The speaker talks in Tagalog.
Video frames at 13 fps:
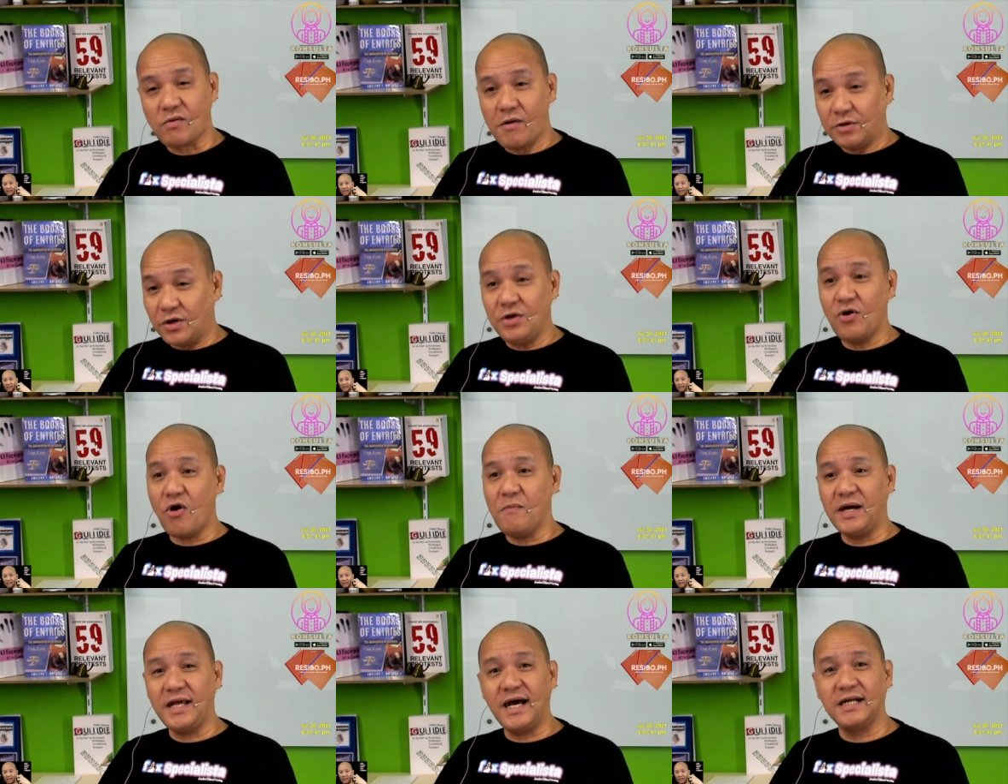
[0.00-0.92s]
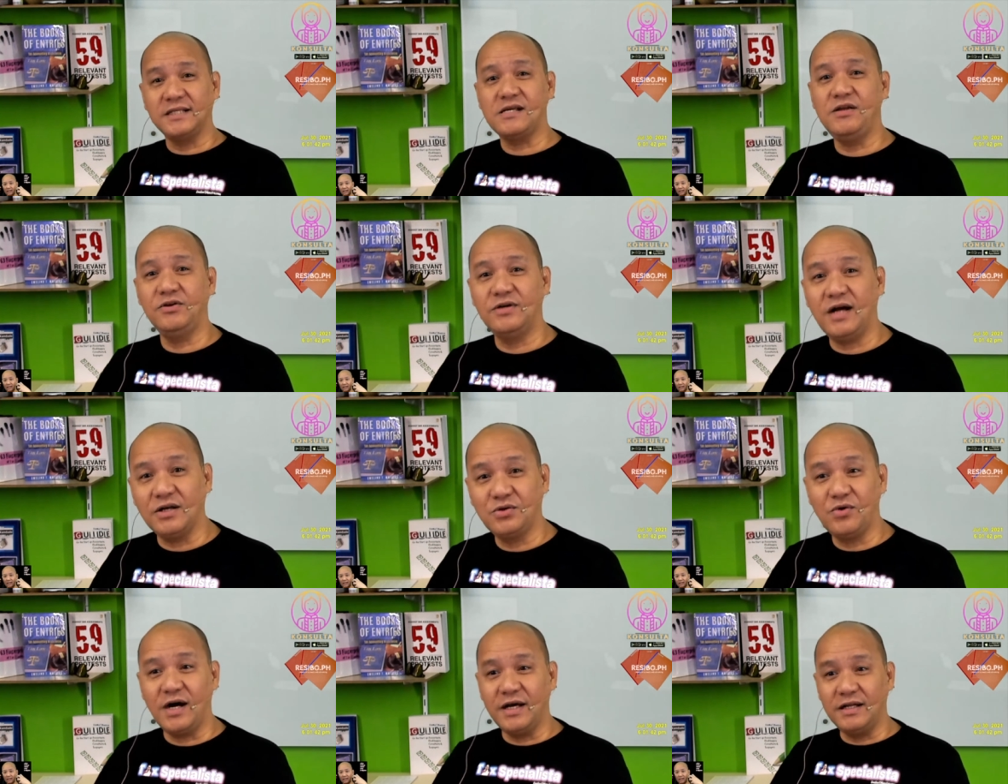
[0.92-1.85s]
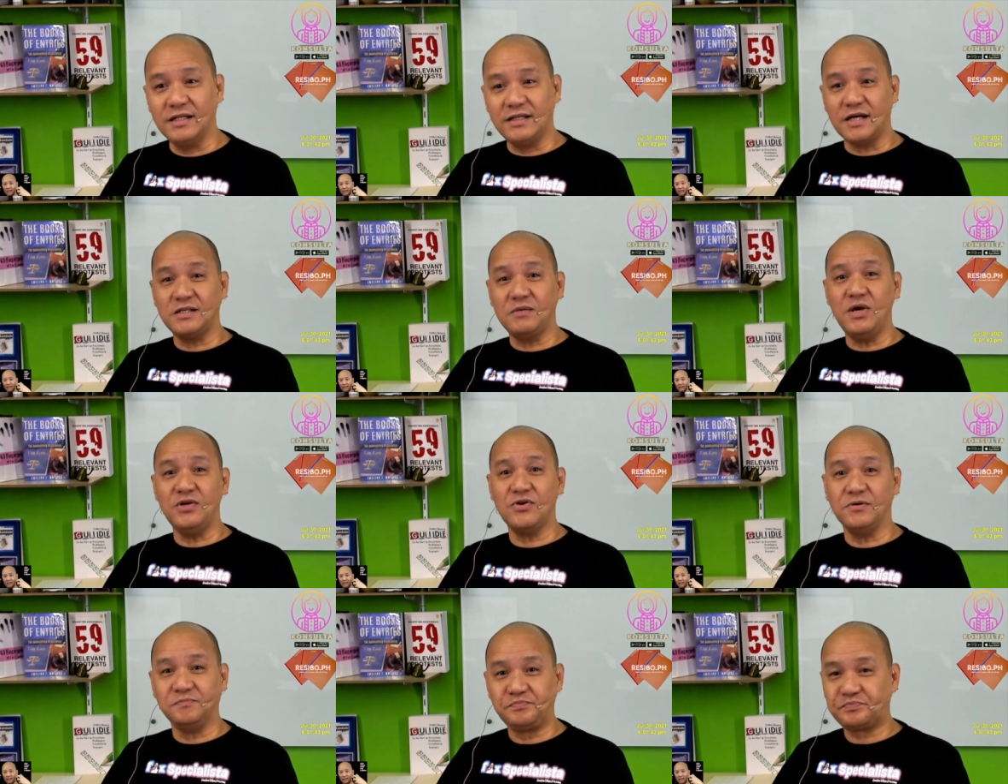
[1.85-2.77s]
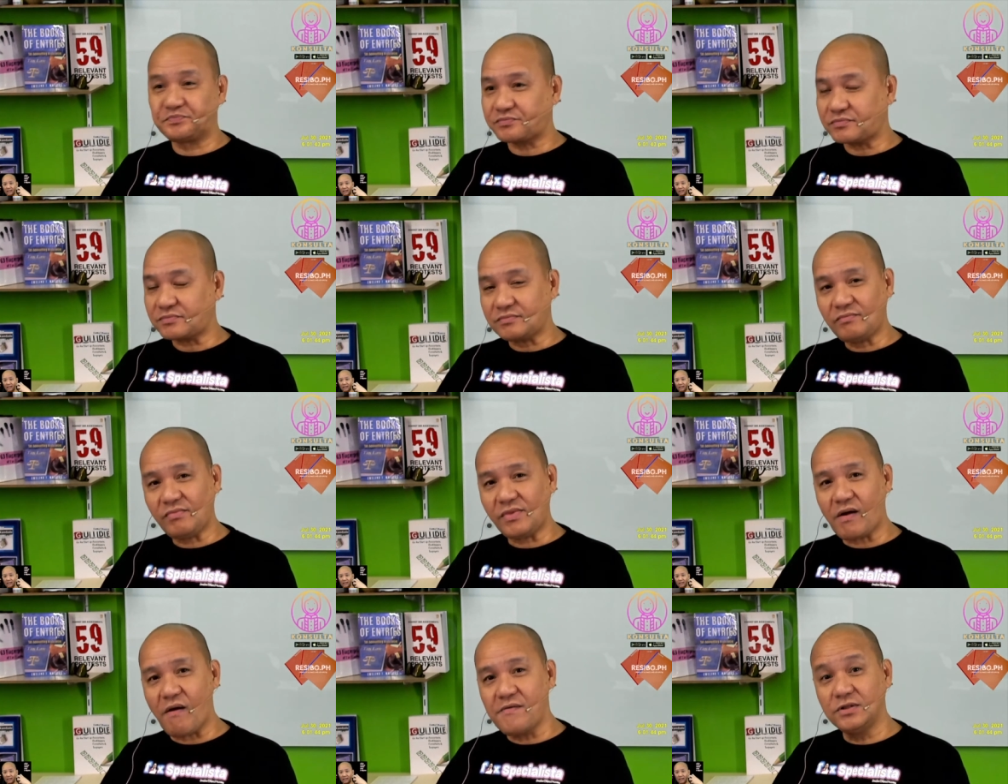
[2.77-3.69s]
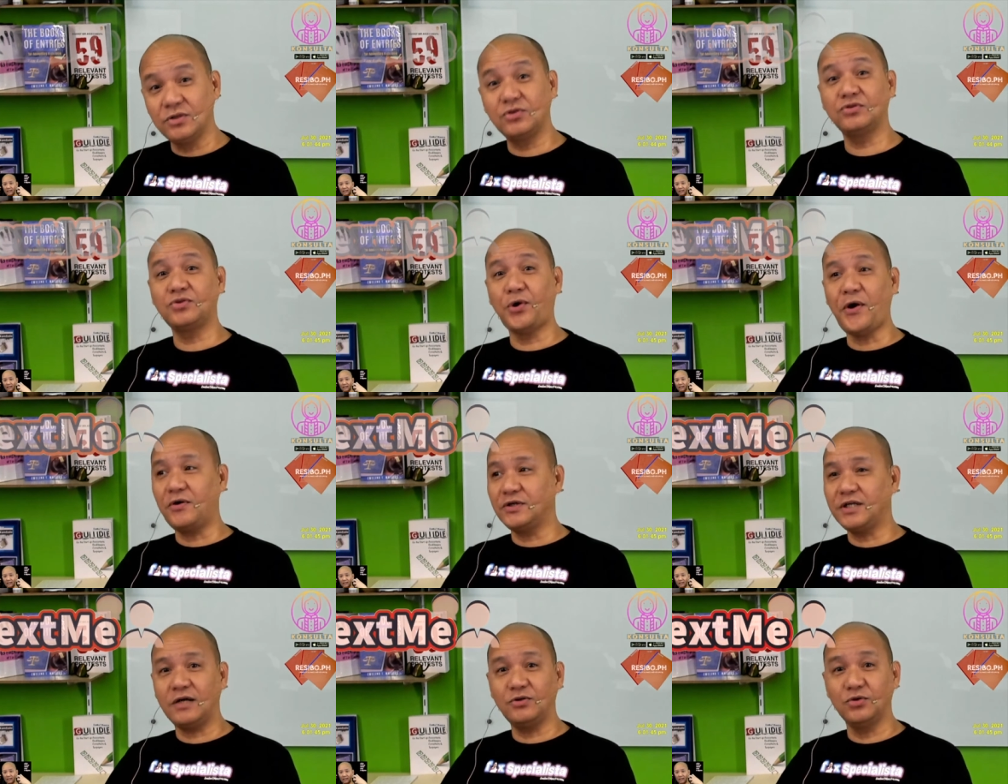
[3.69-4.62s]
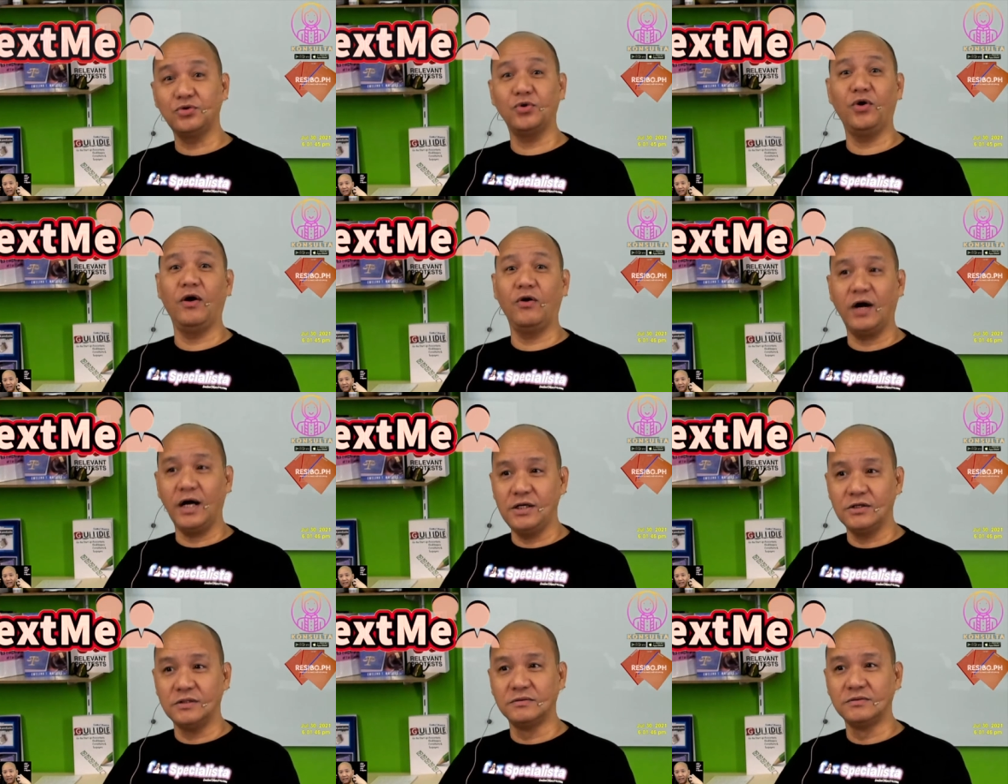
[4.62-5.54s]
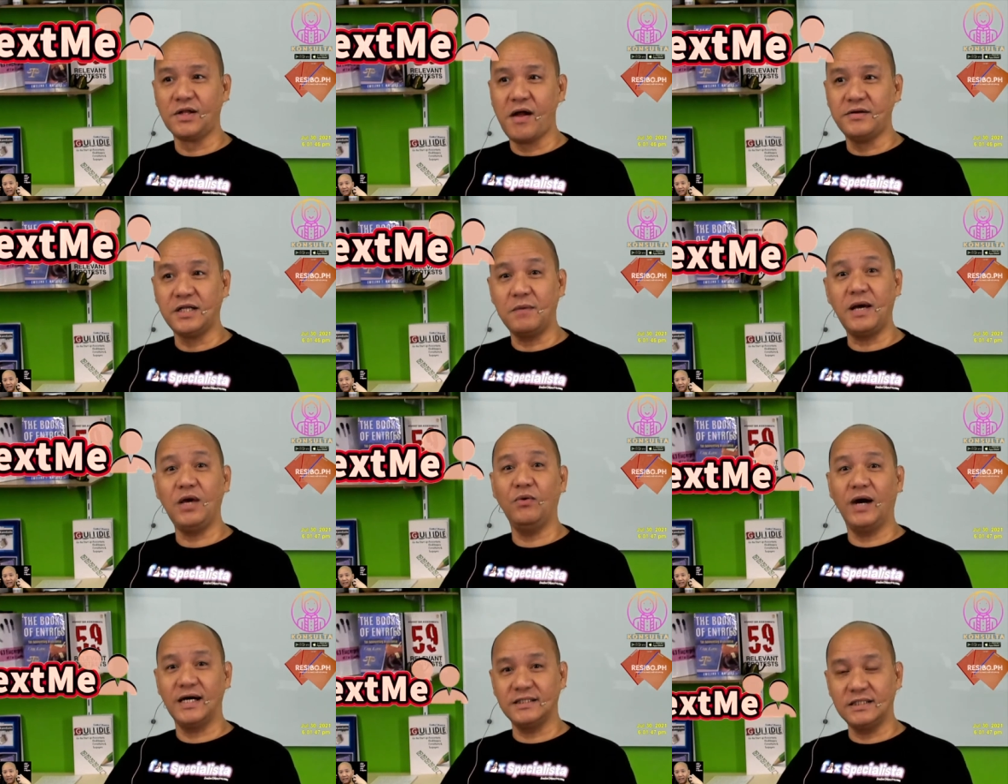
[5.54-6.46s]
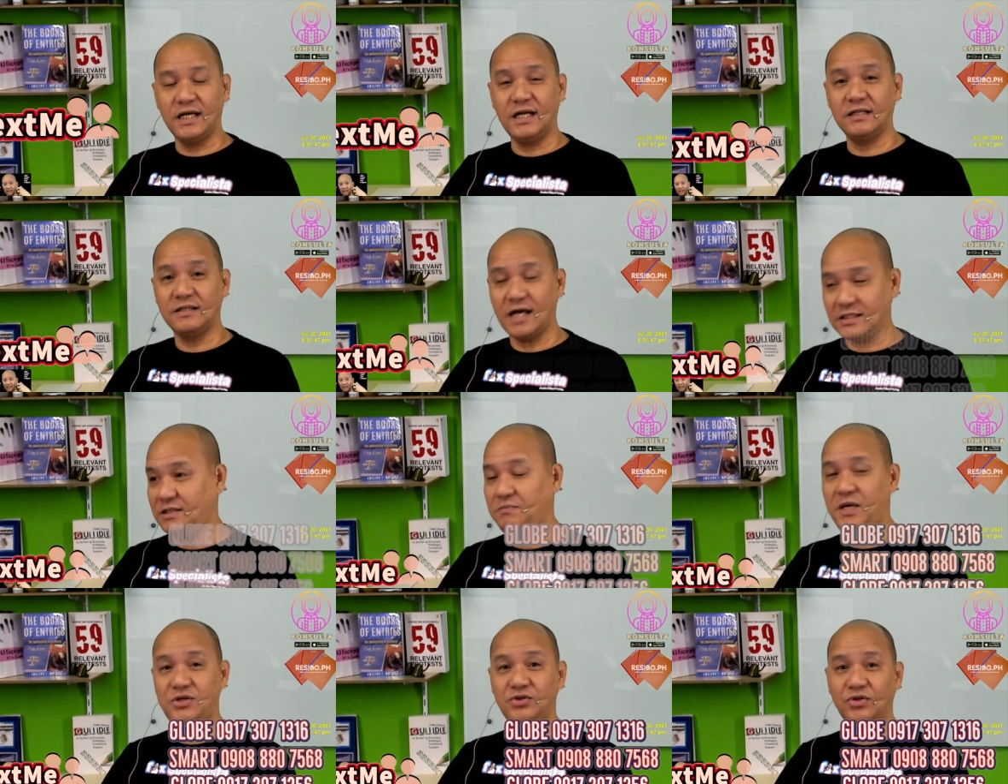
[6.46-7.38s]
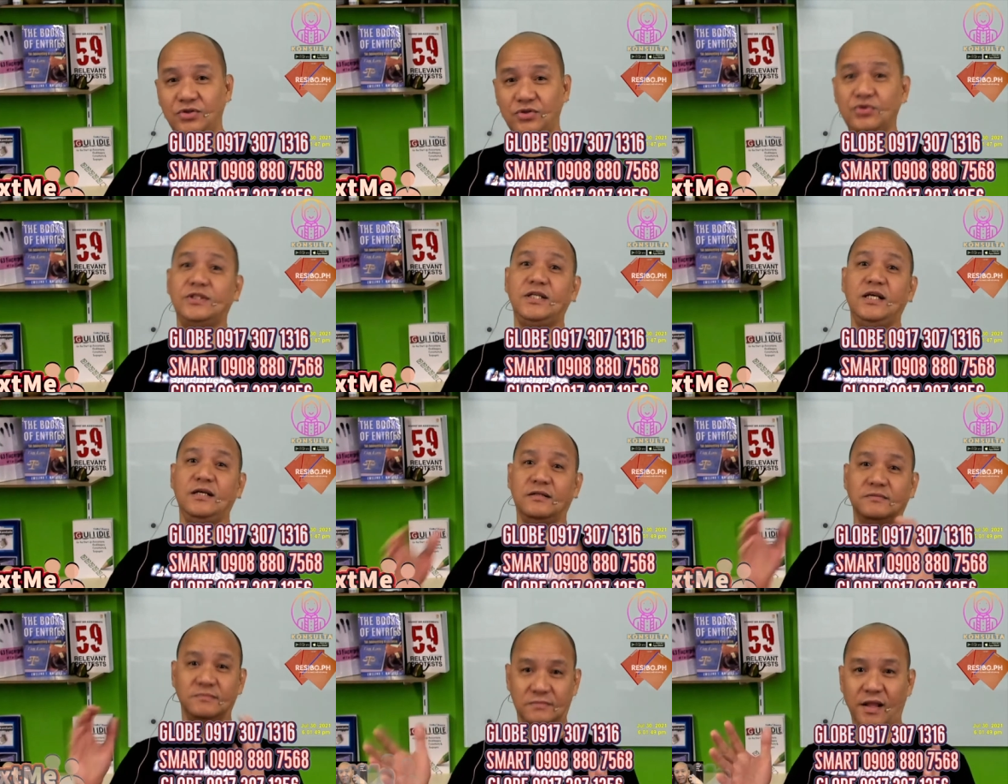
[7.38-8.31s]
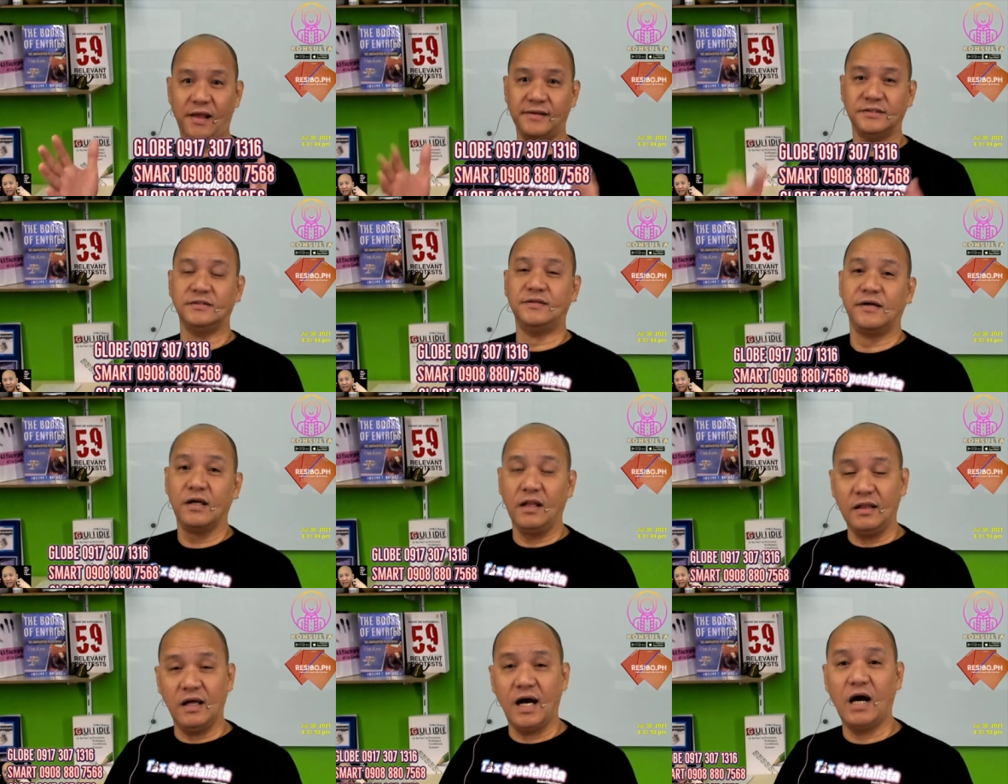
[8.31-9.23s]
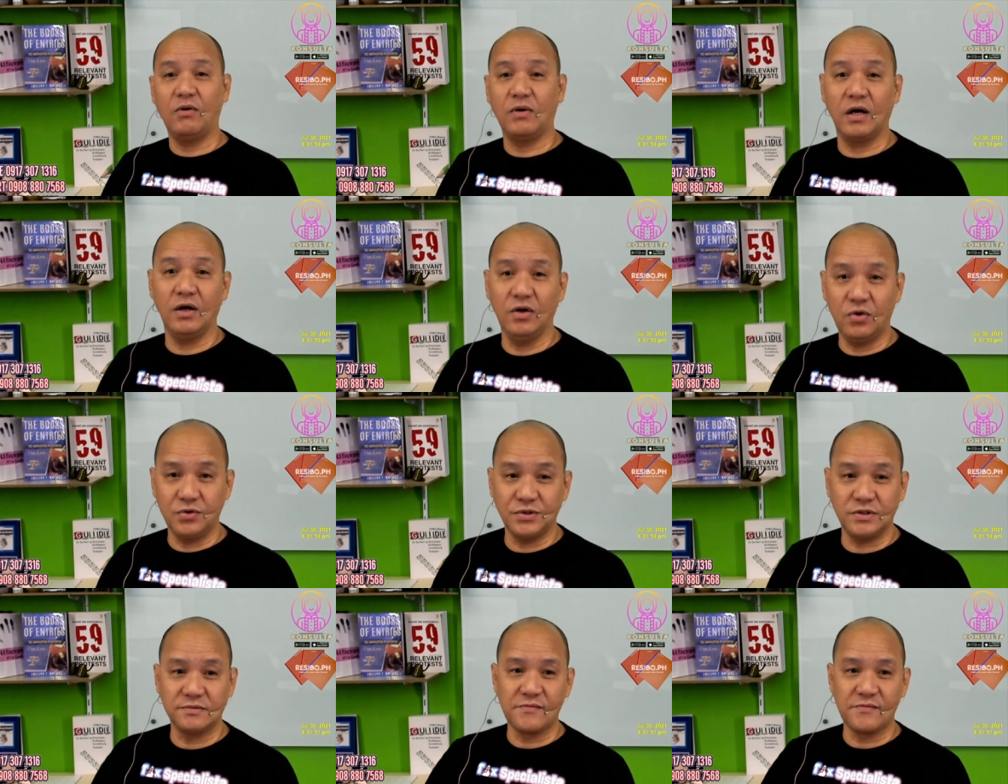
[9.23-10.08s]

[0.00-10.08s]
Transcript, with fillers: So, ayokong mangyari sa inyo, nakasuhan kayo ng tax evasion tuturuan ko, tuturuan ko kayo na maiwasan ang tax evasion using our laws.